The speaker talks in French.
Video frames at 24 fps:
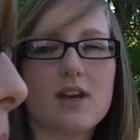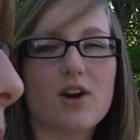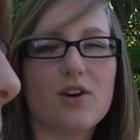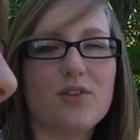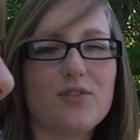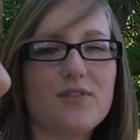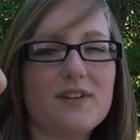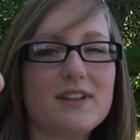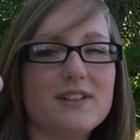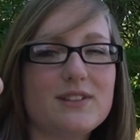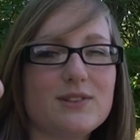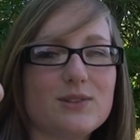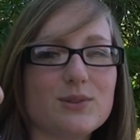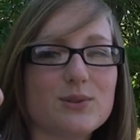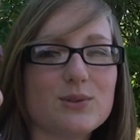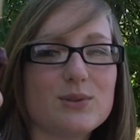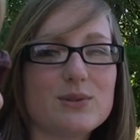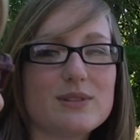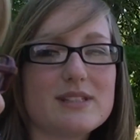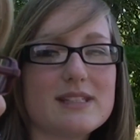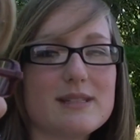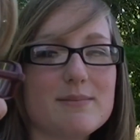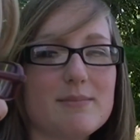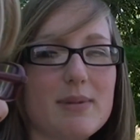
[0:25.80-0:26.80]
En fait,
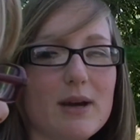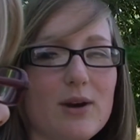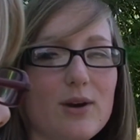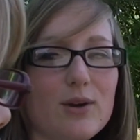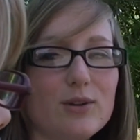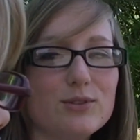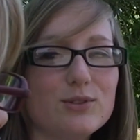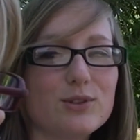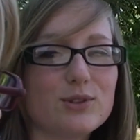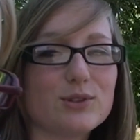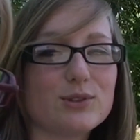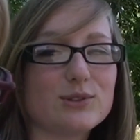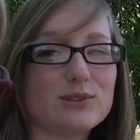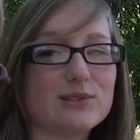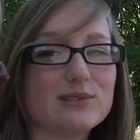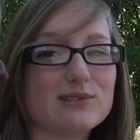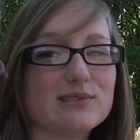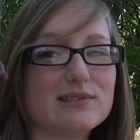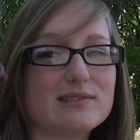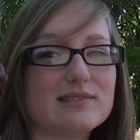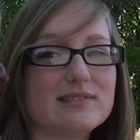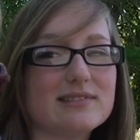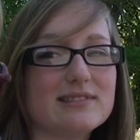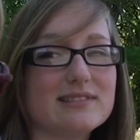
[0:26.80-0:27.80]
c'est par ordre
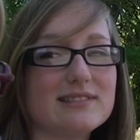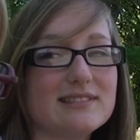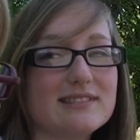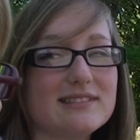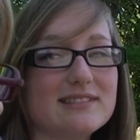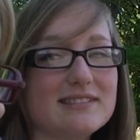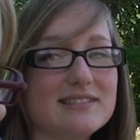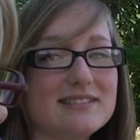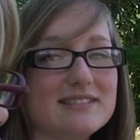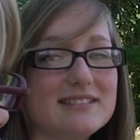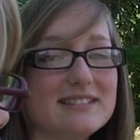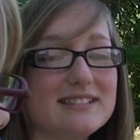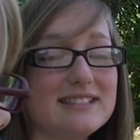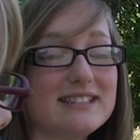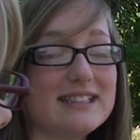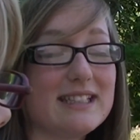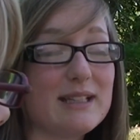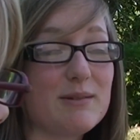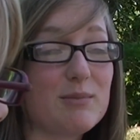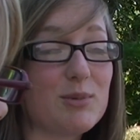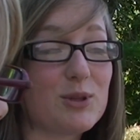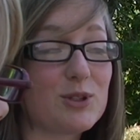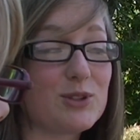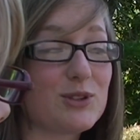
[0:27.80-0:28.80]

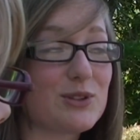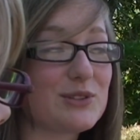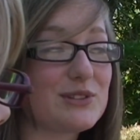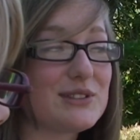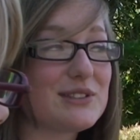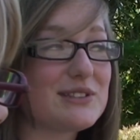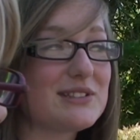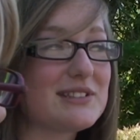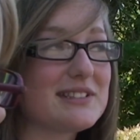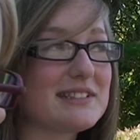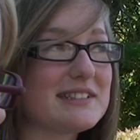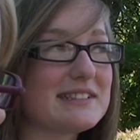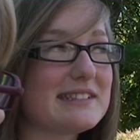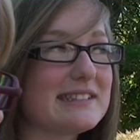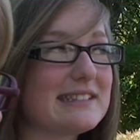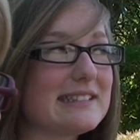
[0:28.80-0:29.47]
d'importance.